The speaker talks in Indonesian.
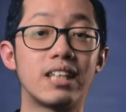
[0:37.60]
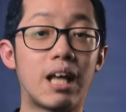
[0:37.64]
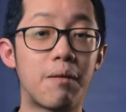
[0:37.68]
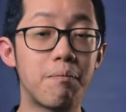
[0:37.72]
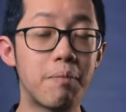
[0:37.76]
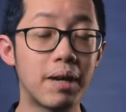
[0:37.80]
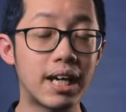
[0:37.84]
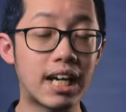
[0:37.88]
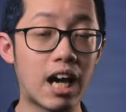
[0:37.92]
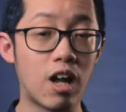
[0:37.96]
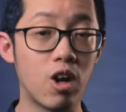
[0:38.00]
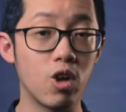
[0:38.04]

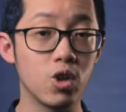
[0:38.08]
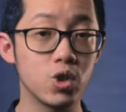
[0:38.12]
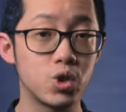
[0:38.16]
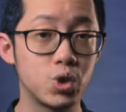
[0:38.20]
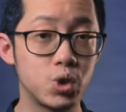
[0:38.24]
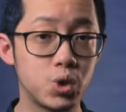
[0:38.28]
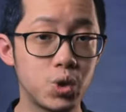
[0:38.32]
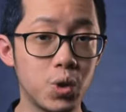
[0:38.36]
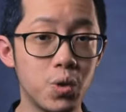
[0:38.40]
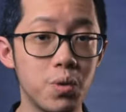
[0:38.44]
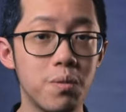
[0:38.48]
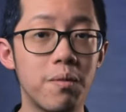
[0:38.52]
Tapi kalau
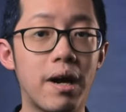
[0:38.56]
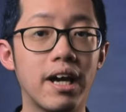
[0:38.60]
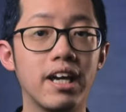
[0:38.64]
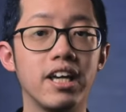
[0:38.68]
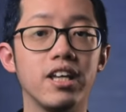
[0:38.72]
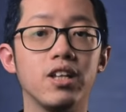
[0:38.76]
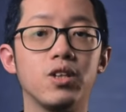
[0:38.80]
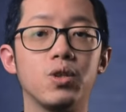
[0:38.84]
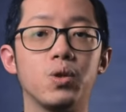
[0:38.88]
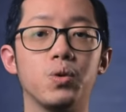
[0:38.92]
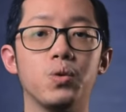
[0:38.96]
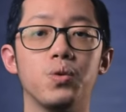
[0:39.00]
cuma
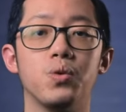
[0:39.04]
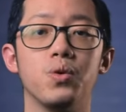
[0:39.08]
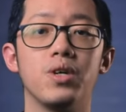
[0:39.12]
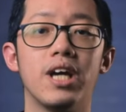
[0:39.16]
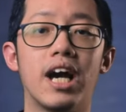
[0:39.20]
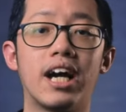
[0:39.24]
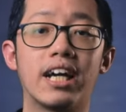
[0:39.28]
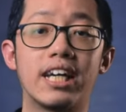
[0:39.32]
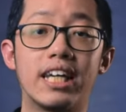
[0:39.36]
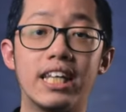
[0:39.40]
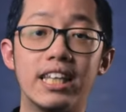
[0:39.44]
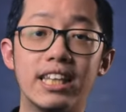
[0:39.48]
itu
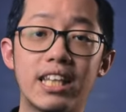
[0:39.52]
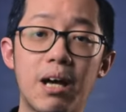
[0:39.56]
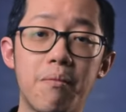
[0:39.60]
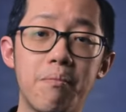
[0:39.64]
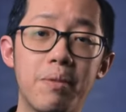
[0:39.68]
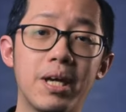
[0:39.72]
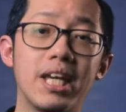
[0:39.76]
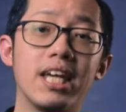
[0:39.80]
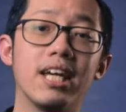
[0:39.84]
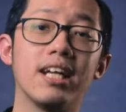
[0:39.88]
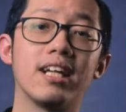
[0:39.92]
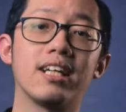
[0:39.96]
yang kita
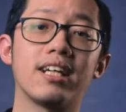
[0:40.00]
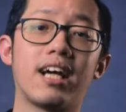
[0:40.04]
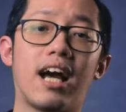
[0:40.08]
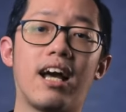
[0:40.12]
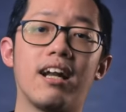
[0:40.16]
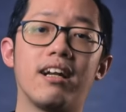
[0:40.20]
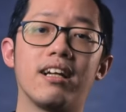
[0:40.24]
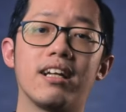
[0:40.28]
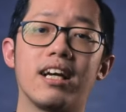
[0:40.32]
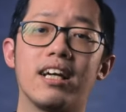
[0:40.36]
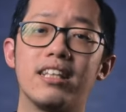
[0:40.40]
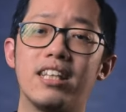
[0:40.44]

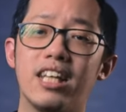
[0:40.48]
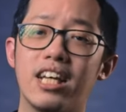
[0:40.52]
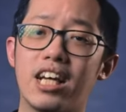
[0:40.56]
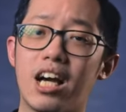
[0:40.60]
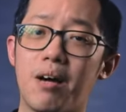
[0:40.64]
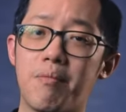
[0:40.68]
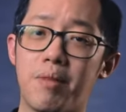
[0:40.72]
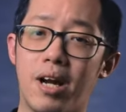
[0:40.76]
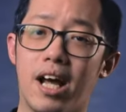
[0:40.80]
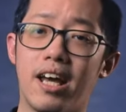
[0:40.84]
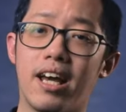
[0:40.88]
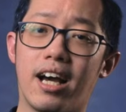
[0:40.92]
pikirkan
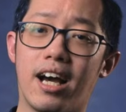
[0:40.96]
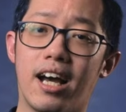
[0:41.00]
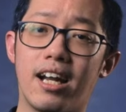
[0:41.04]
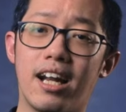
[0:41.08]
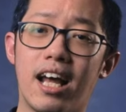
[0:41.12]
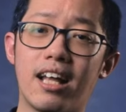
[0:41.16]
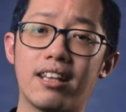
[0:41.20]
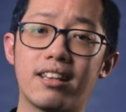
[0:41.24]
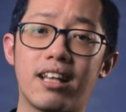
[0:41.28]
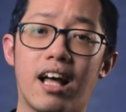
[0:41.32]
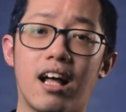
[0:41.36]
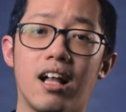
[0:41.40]
ketika
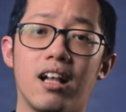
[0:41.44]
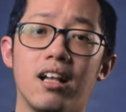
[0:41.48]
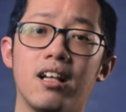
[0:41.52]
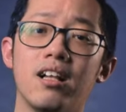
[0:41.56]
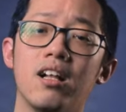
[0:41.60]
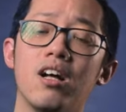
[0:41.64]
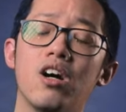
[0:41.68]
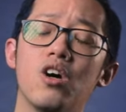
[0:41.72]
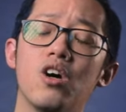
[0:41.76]
merayakan Natal,